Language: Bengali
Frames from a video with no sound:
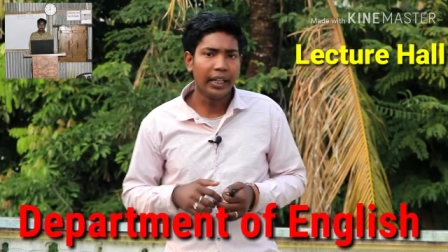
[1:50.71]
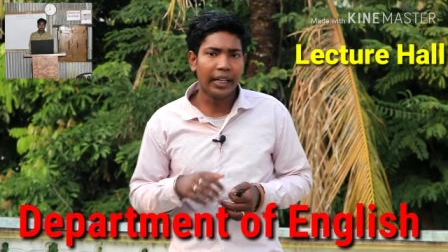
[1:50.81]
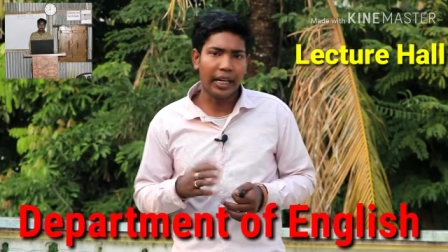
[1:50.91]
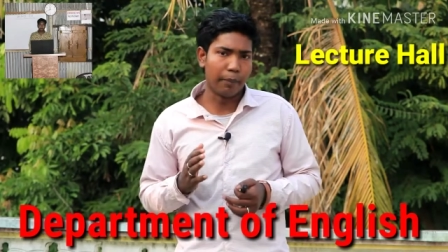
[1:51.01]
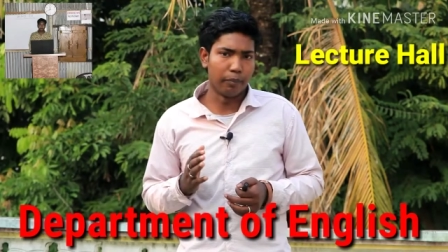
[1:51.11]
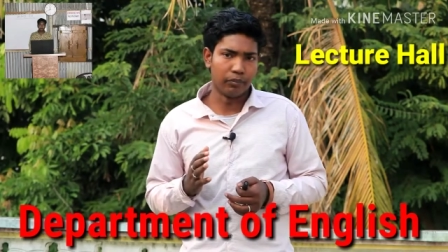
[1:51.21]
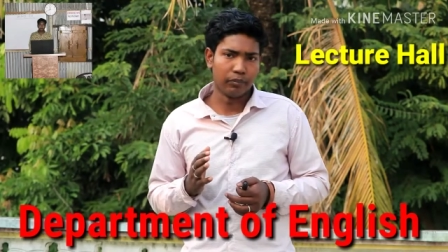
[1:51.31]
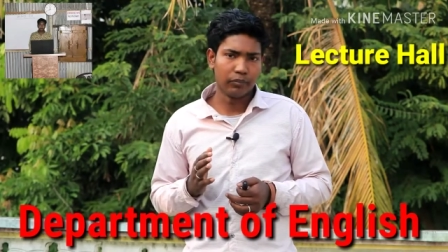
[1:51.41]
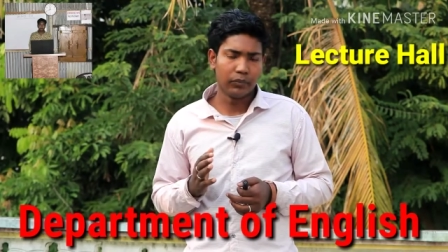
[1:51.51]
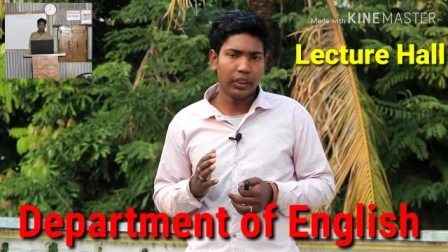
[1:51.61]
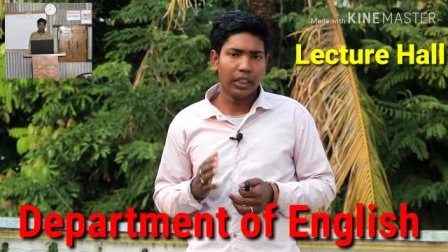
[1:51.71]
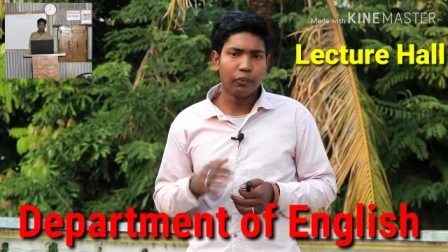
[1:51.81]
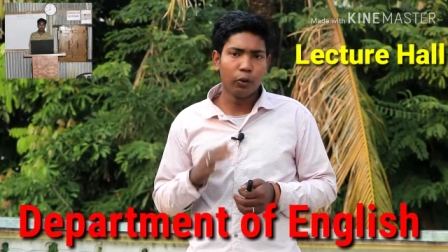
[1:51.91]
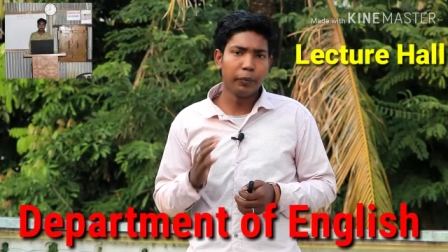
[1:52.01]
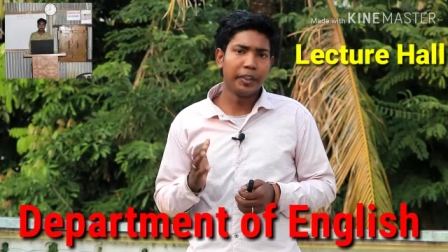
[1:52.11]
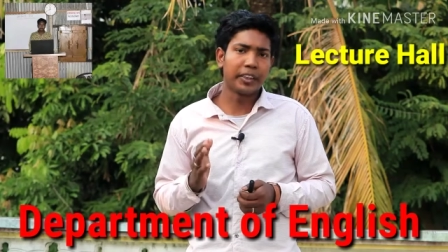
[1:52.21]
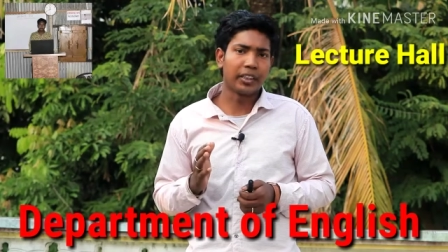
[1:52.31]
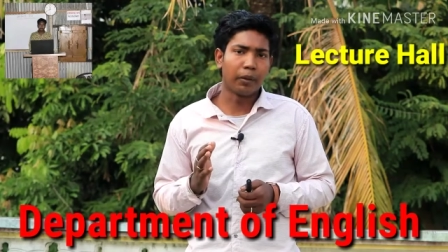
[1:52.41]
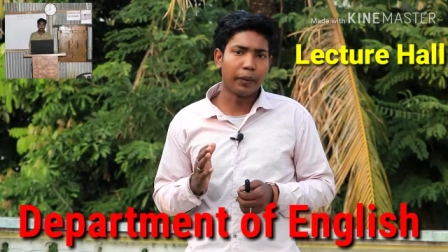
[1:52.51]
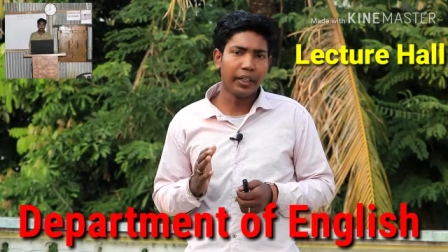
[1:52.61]
এ এম এর ফুল মিনিংটা
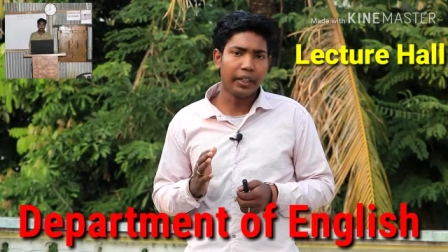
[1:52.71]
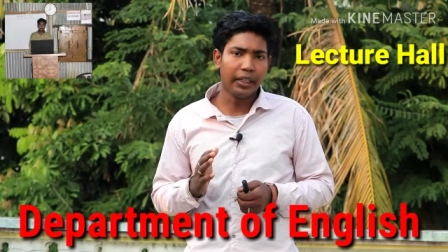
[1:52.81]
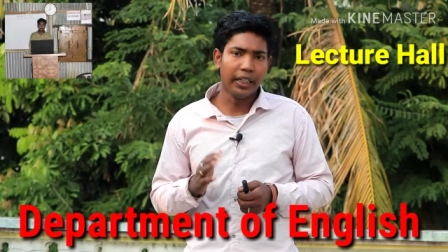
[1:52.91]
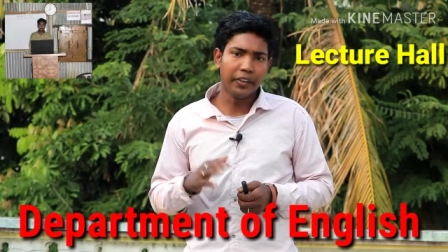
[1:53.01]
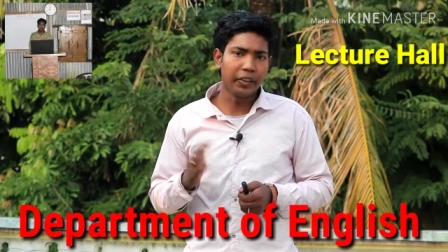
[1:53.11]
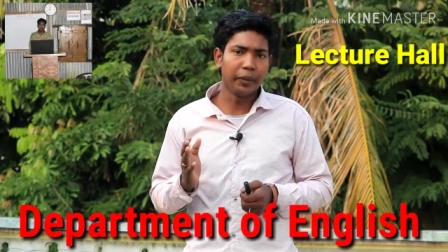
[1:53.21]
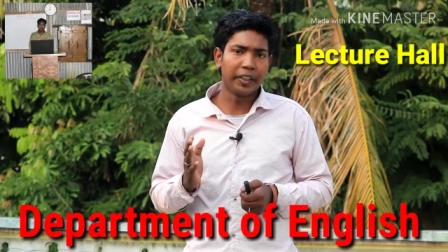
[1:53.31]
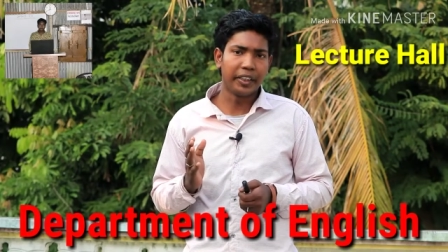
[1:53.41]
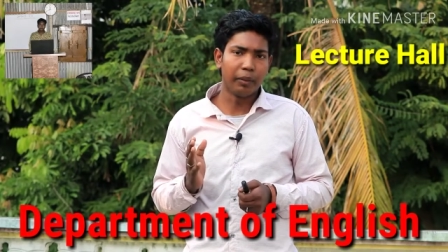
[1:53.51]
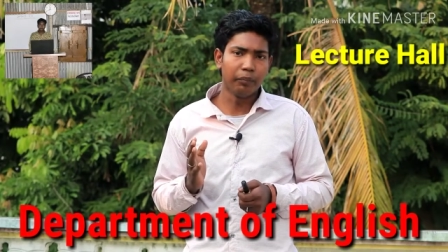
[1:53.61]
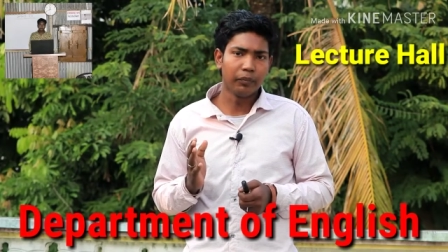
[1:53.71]
দাঁড়াবে এন্টি মেরিডিয়াম